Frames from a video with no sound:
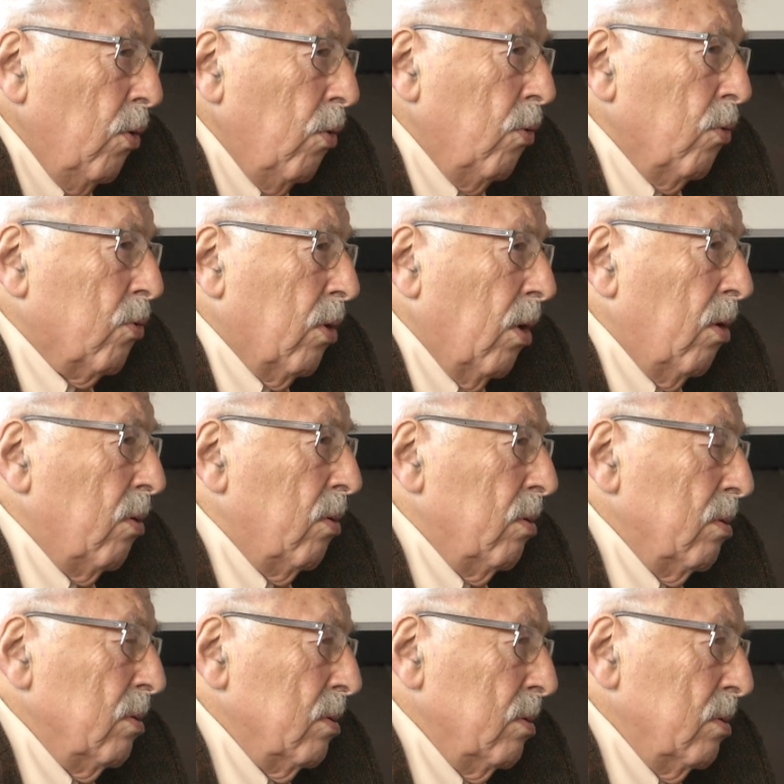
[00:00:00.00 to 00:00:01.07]
au camp
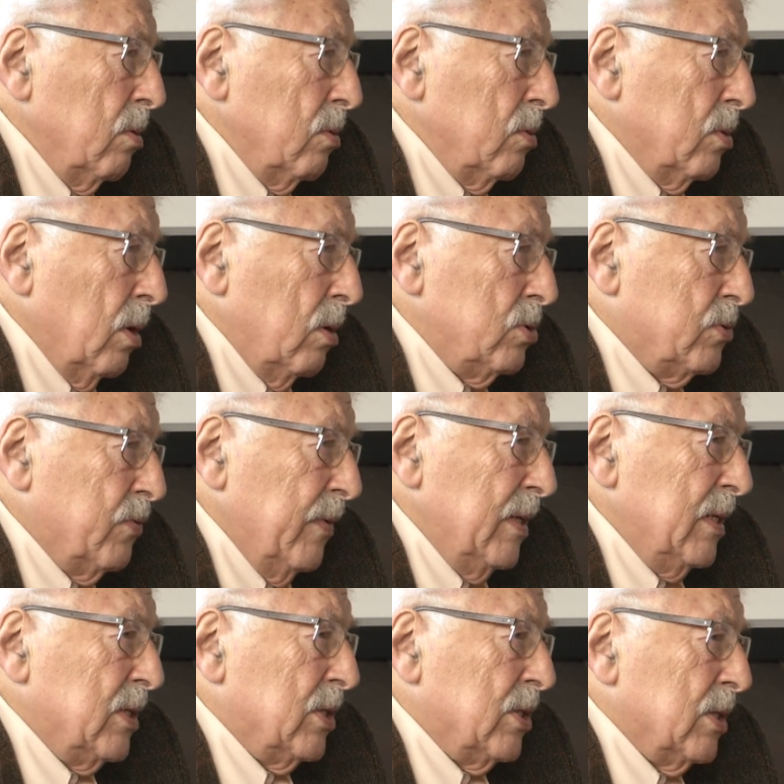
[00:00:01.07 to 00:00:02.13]

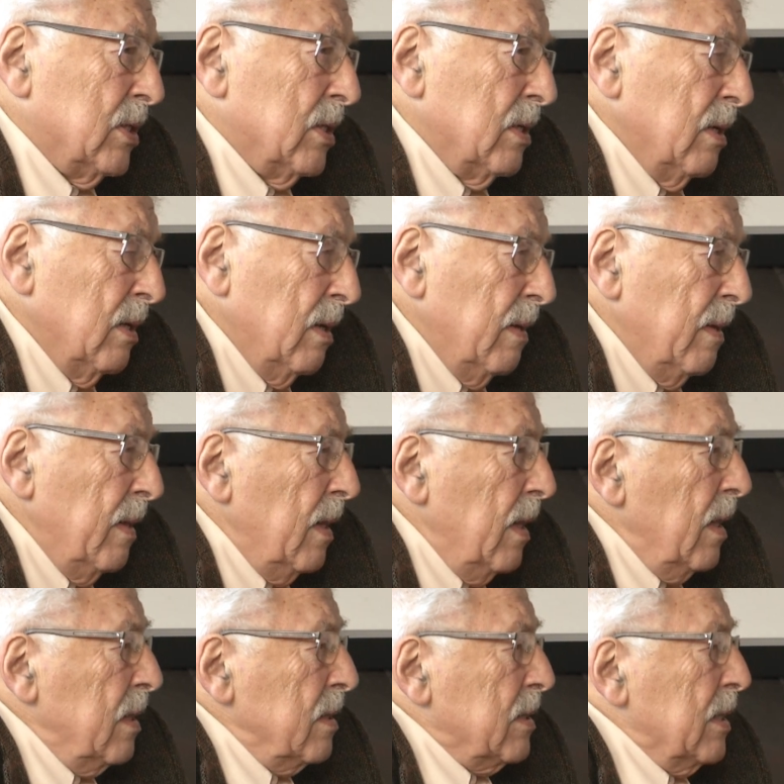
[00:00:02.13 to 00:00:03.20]
d'Auschwitz,
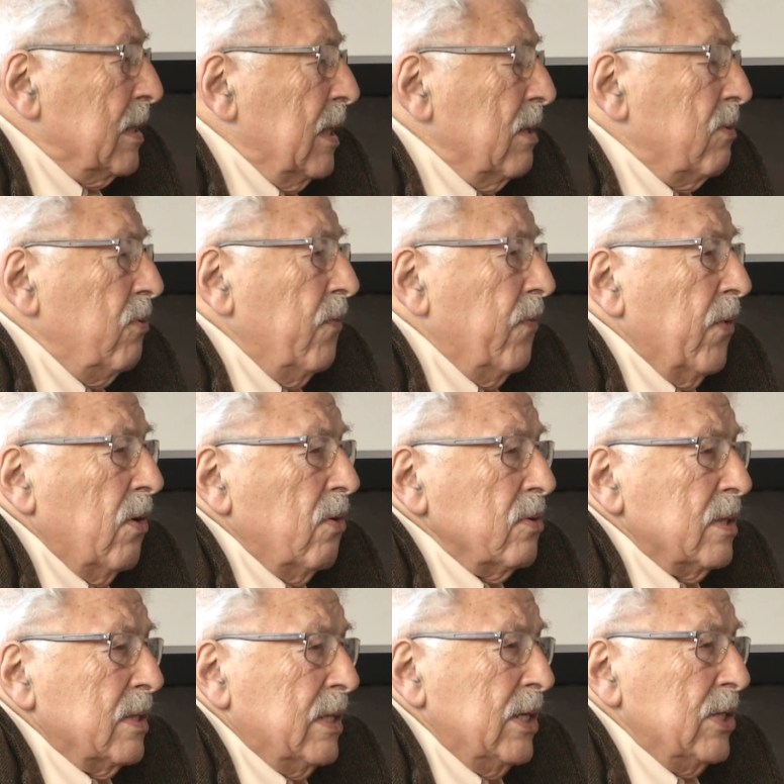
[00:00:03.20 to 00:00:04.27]
c'était une
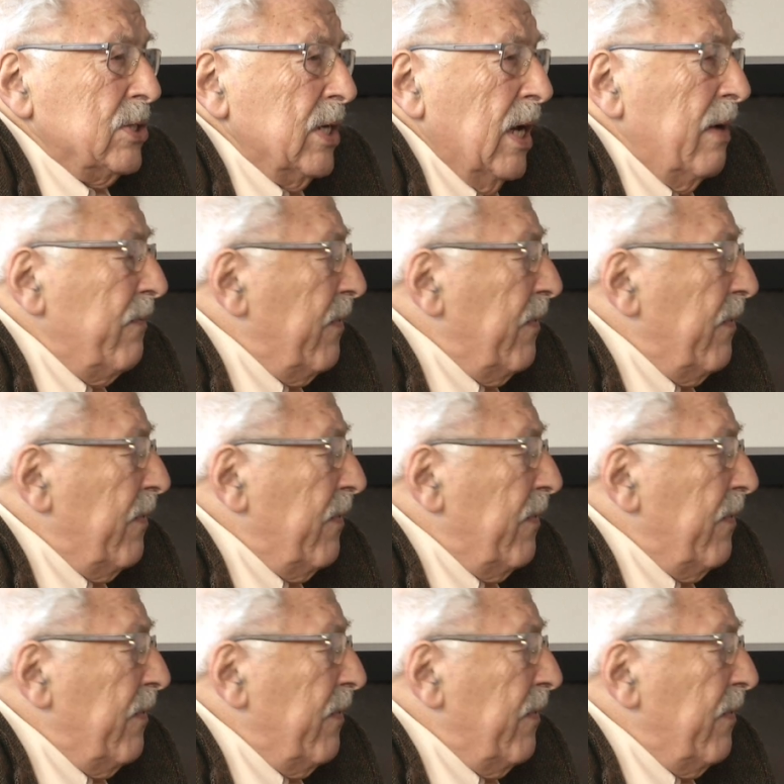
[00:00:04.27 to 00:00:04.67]
viande déjà